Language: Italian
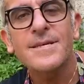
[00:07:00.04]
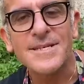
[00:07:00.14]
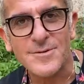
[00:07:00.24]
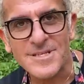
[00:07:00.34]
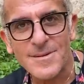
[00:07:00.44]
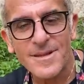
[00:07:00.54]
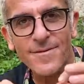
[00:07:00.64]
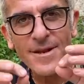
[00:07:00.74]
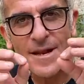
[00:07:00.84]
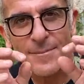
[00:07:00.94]
Se non sapete
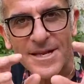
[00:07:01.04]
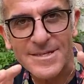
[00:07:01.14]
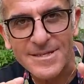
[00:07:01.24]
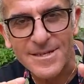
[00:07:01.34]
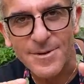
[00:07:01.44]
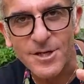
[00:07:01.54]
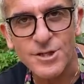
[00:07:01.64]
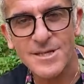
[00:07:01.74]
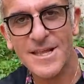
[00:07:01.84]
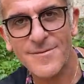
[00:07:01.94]
fare la minestra di
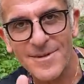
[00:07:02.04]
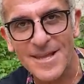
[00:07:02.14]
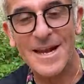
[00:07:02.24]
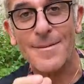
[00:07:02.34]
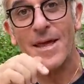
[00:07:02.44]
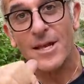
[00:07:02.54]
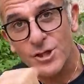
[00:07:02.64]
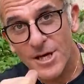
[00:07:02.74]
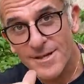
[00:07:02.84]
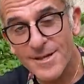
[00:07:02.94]
pesce, andate a vedere la mia
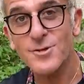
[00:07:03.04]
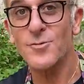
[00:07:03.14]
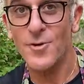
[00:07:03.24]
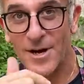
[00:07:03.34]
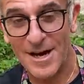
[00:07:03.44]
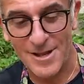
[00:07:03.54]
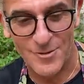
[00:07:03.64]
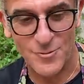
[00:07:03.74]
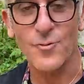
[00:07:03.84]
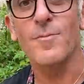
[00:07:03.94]
ricetta sul mio canale
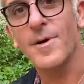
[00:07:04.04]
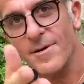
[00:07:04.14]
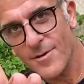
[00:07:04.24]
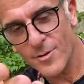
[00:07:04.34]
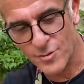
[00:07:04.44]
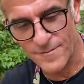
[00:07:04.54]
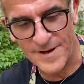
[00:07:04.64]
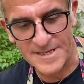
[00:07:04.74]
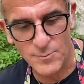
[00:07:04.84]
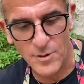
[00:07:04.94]
YouTube o su
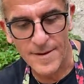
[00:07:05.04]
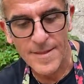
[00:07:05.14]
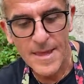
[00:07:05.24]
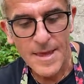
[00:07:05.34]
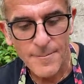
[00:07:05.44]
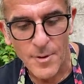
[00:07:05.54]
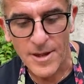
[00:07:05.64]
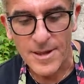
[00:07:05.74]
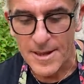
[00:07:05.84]
Facebook. Poi